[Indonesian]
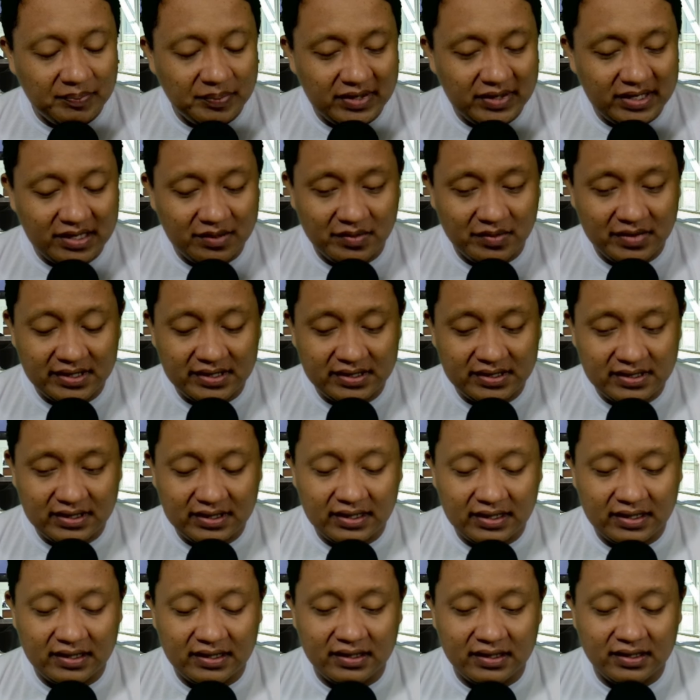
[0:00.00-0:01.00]
apa namanya
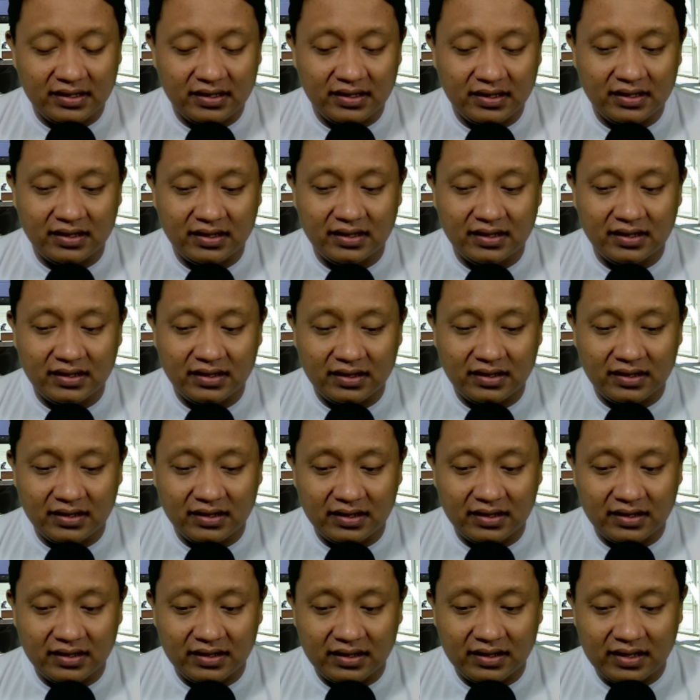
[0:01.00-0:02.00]
uh,
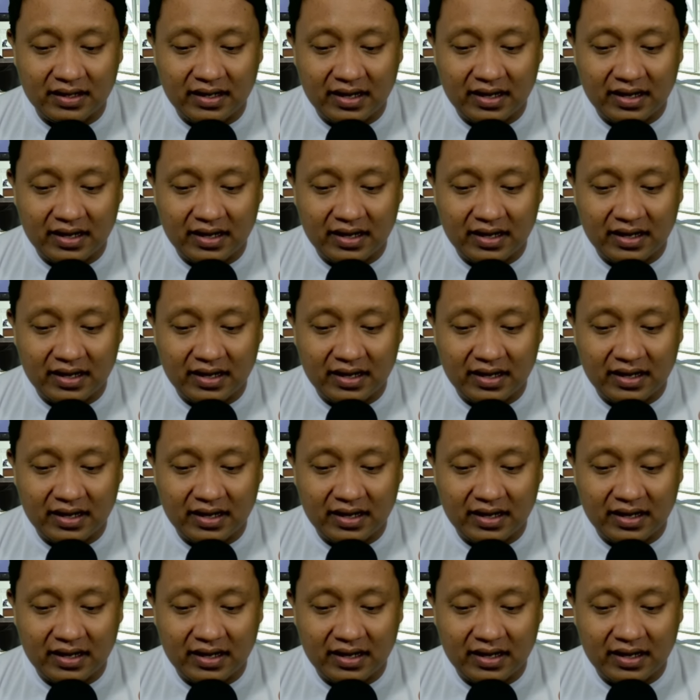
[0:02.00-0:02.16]
uh,